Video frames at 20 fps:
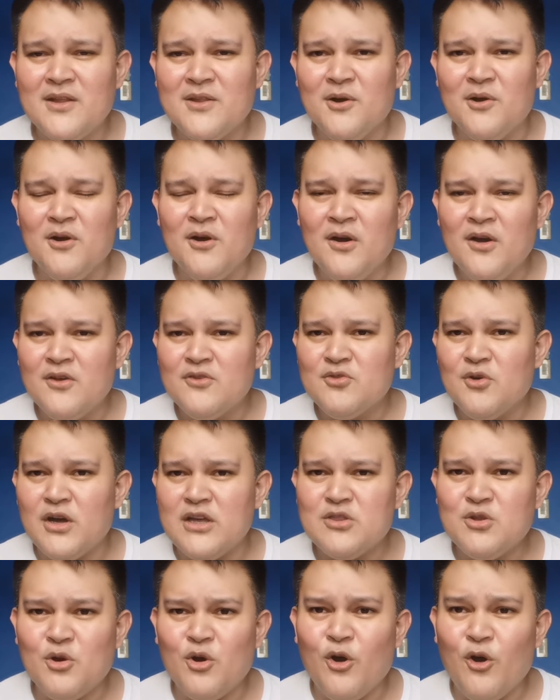No? So
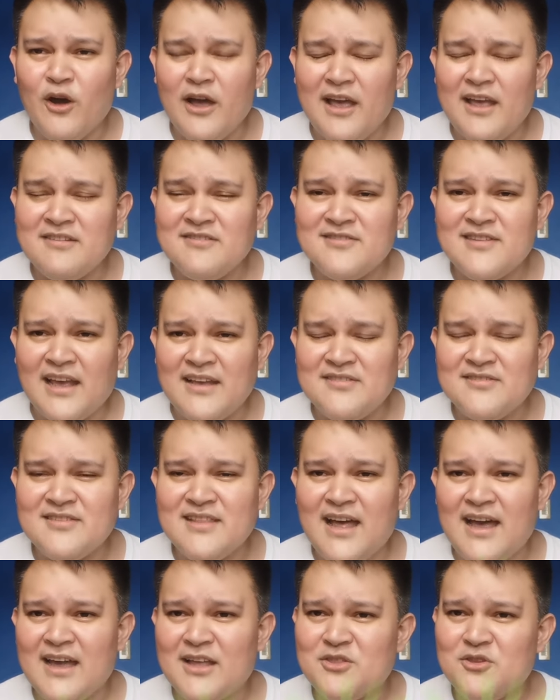ito, OS
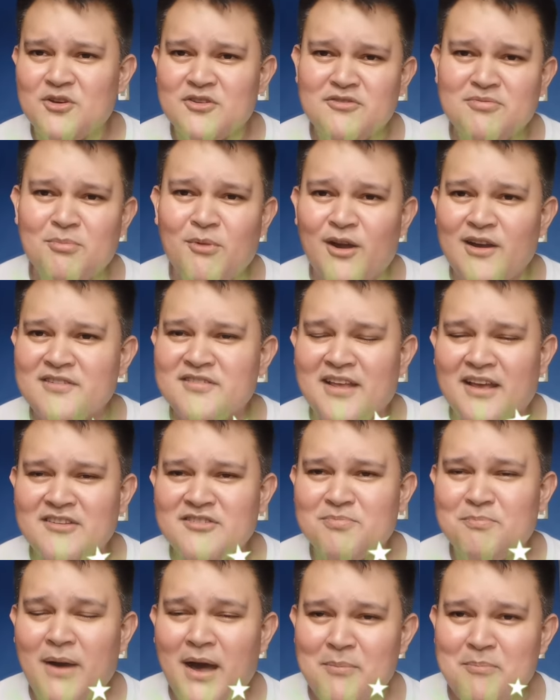size na. Ito, small
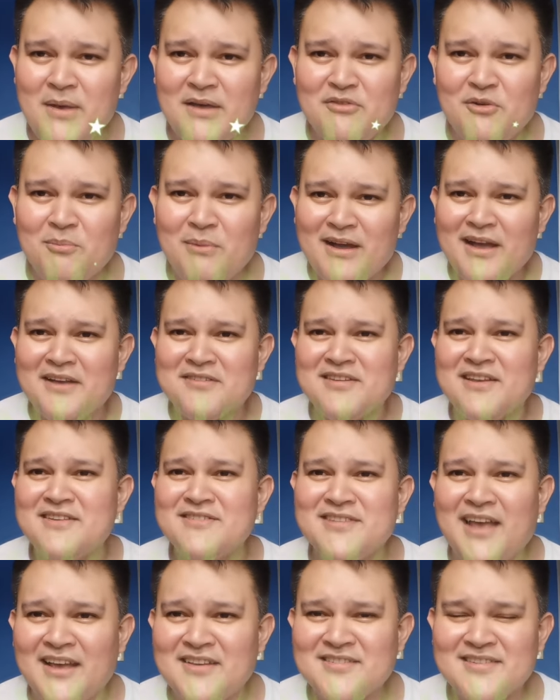size pa. Pero
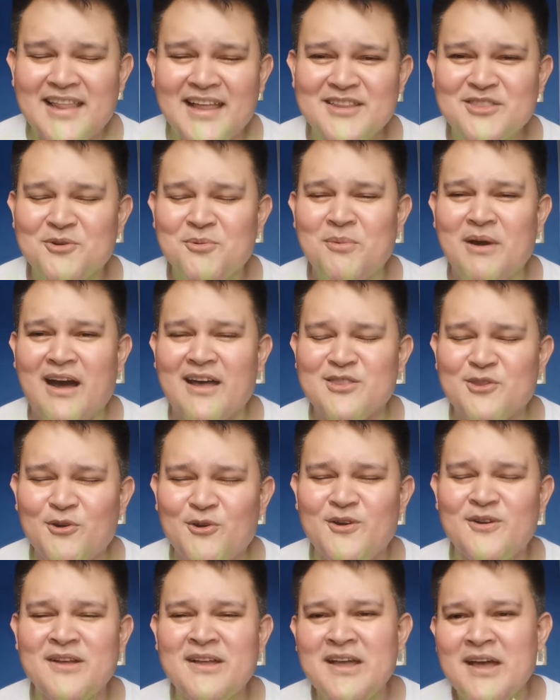magkasing size lang itong mga
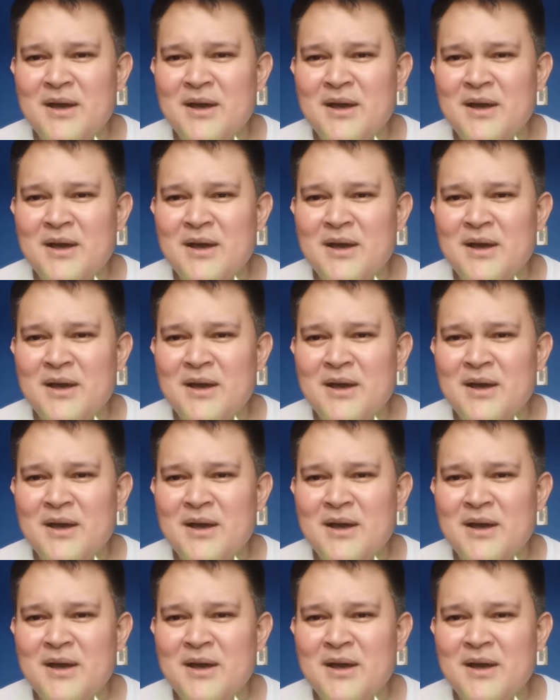tok.